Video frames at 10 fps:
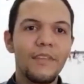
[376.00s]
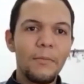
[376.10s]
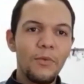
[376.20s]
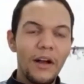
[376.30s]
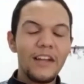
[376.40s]

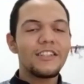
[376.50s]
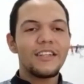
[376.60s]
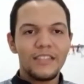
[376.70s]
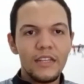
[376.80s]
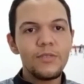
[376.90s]
a borracha e
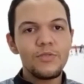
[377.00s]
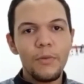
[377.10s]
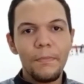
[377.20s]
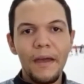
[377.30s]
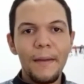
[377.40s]
acerta no
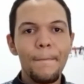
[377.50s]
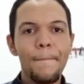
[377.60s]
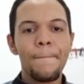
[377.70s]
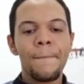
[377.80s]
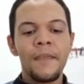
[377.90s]
seu pé
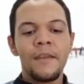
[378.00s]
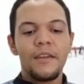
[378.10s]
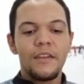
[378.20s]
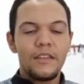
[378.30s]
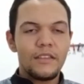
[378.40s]

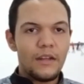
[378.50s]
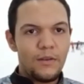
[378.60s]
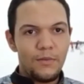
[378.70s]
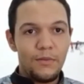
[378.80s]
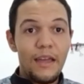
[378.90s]

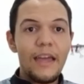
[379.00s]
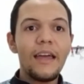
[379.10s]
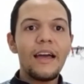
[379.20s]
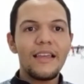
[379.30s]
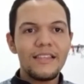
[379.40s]
então,
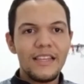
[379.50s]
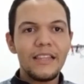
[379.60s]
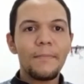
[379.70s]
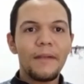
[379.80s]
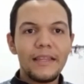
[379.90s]
é a
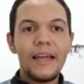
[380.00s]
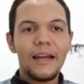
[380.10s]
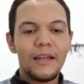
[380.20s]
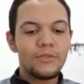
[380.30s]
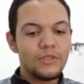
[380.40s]
receita para dar
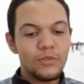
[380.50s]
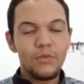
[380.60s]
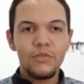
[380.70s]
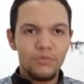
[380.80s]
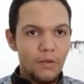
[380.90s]
errado. Isso
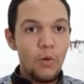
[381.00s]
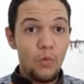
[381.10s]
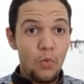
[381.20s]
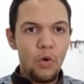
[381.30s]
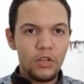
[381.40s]
quando não é
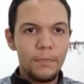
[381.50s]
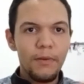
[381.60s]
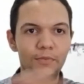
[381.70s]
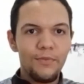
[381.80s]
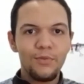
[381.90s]
um corte
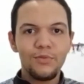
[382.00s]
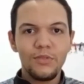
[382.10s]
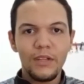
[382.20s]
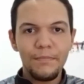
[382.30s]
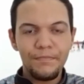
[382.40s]

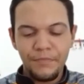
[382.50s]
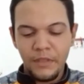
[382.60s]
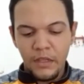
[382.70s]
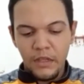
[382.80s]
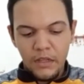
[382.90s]
profundo, né?
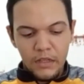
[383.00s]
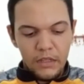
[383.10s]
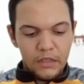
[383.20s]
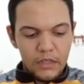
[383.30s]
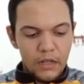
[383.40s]

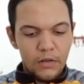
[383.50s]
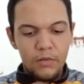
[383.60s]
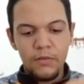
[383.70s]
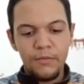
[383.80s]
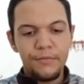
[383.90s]

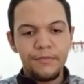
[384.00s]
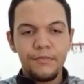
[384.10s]
Então,